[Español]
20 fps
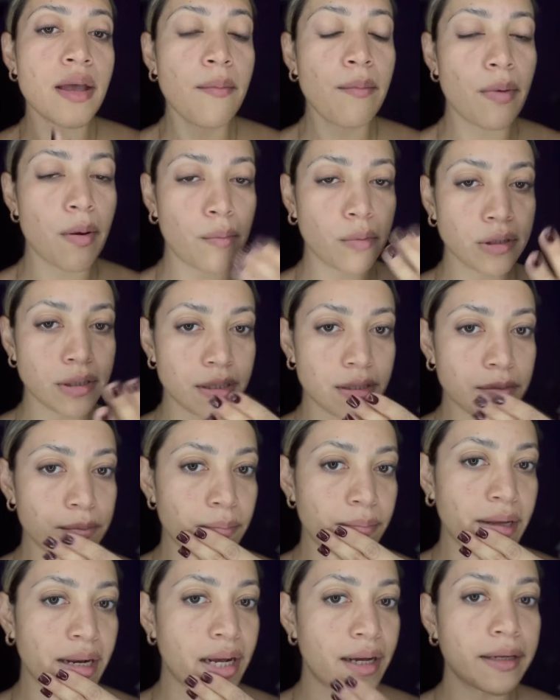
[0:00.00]
vamos a
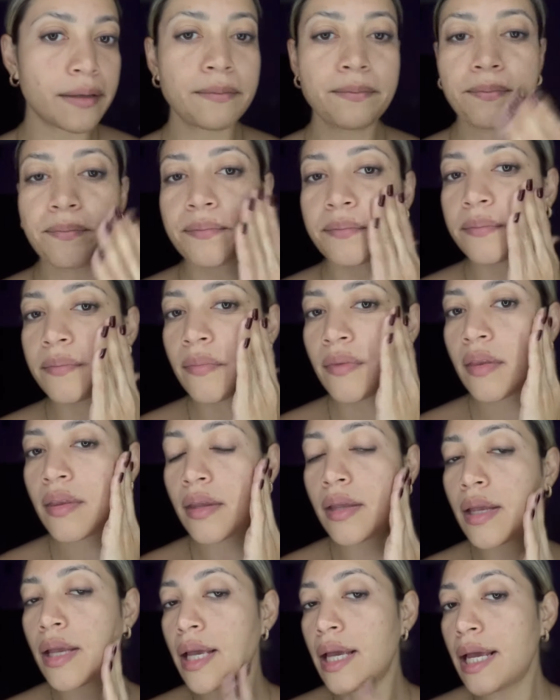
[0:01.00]
esperar
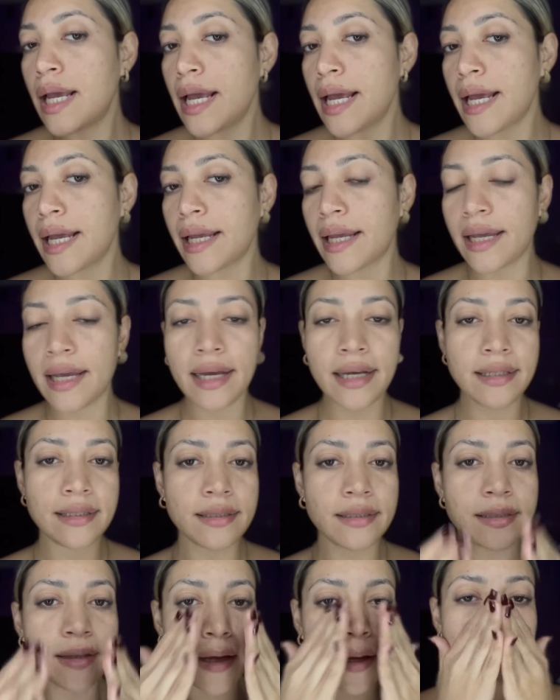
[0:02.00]
que
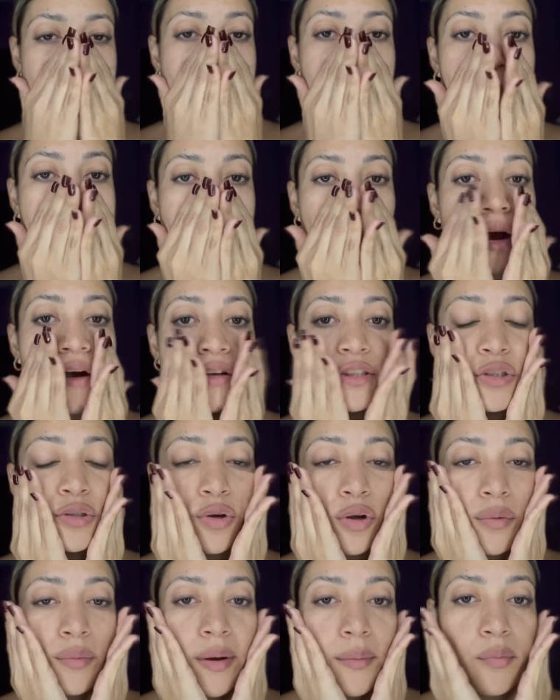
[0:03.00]
se
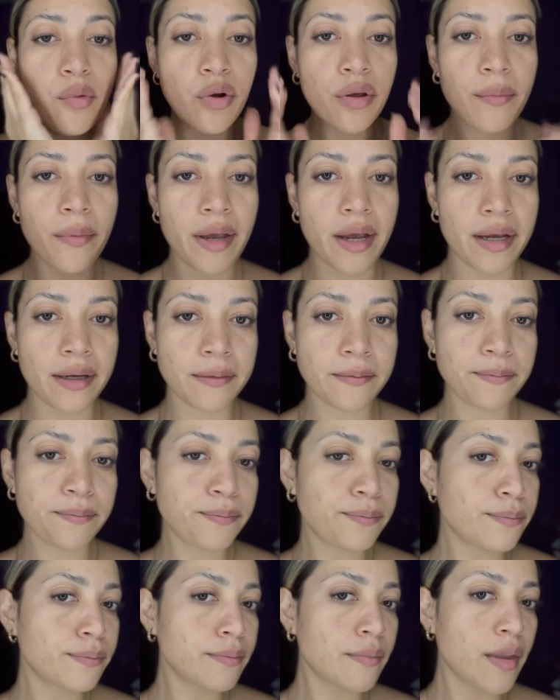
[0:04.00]
absorba muy bien
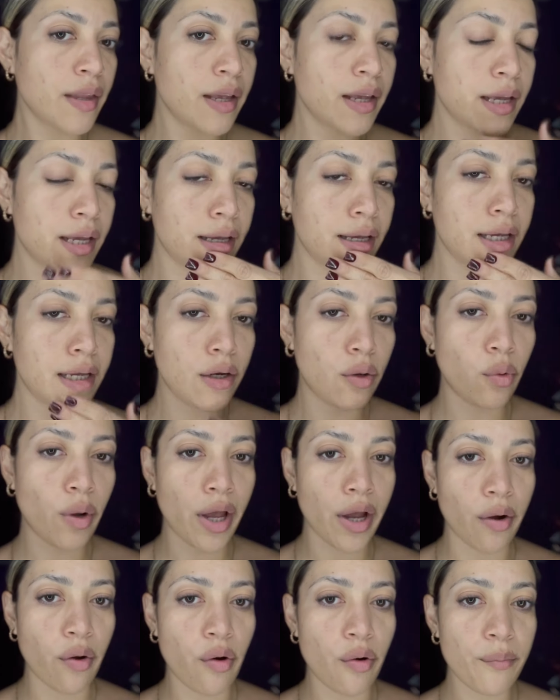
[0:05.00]
y
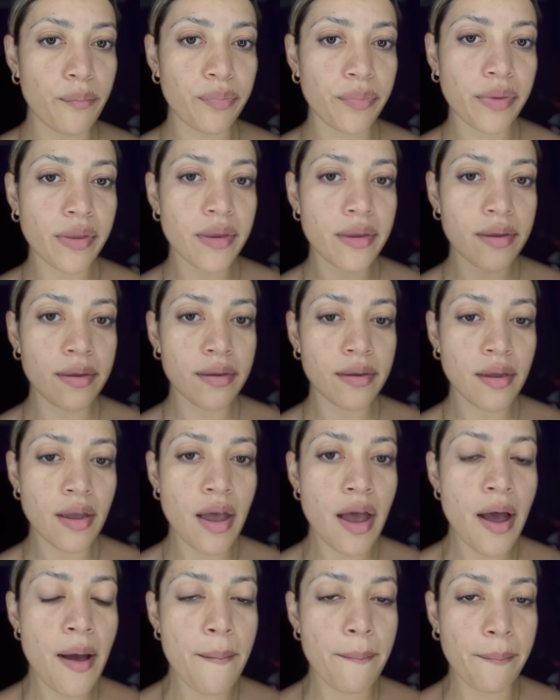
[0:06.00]
luego
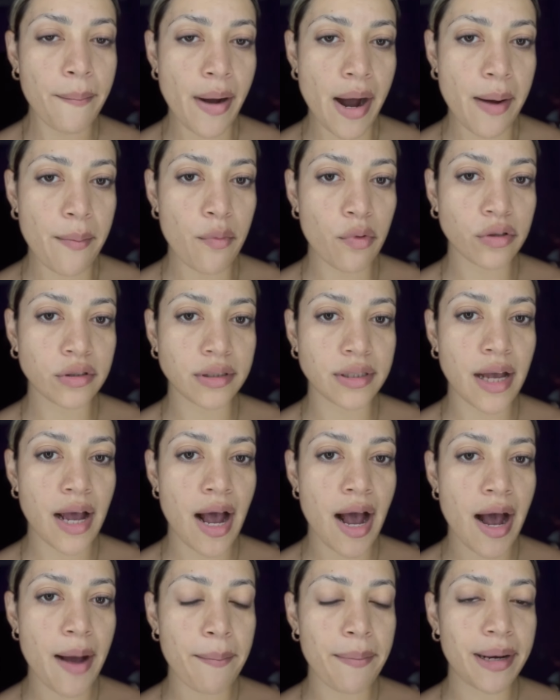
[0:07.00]
vamos
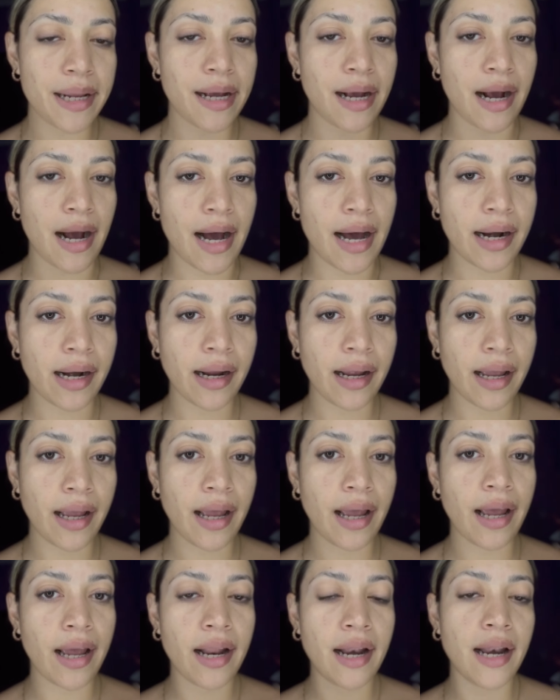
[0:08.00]
a aplicar
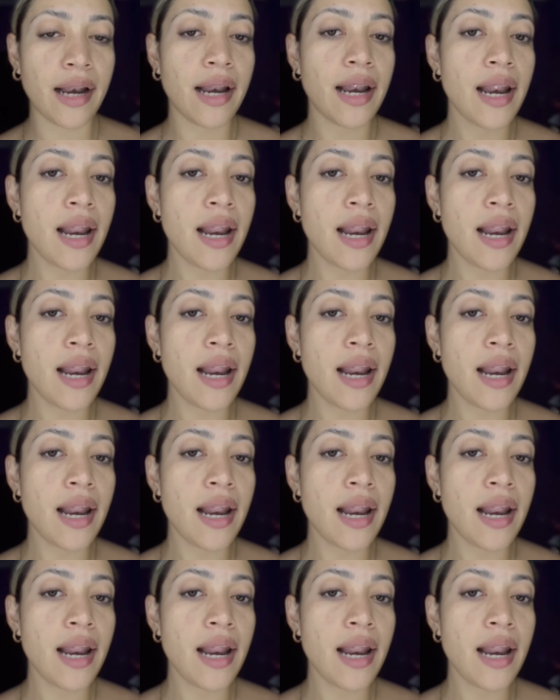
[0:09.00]
el